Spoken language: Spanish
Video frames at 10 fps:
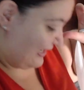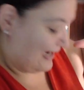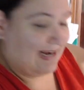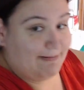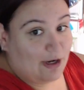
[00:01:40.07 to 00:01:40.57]
le
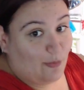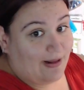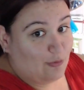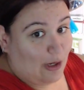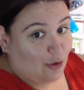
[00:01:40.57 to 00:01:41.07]
había cobrado
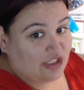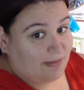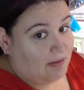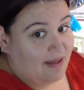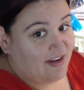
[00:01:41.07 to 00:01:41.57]
una cosa a mi
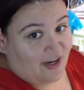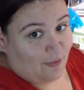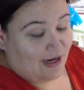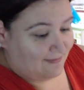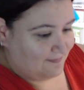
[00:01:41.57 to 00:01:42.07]
madre que no era.
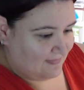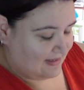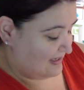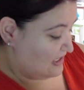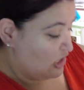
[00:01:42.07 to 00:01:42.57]

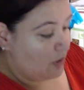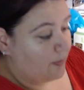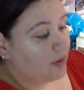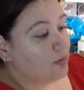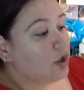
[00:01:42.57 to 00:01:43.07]
Por
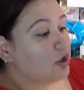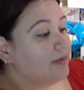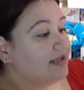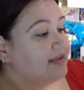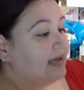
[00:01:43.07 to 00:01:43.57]

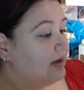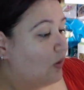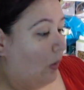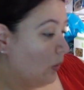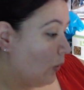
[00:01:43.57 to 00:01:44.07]
1,90
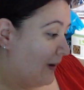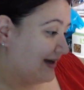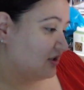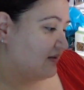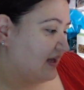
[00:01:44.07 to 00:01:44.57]
un
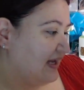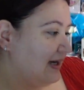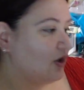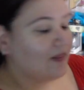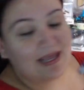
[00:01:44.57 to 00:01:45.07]
cuarto de
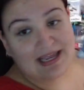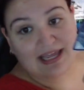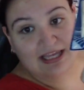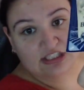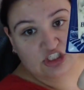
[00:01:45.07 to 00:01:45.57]
kilo de
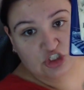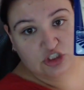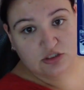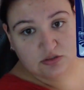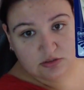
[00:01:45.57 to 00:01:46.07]
queso
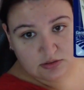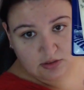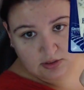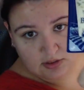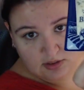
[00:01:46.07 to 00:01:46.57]

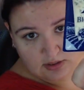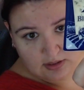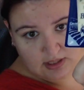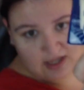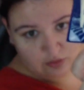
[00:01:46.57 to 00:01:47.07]

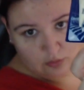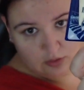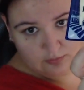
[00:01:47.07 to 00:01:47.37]
azul.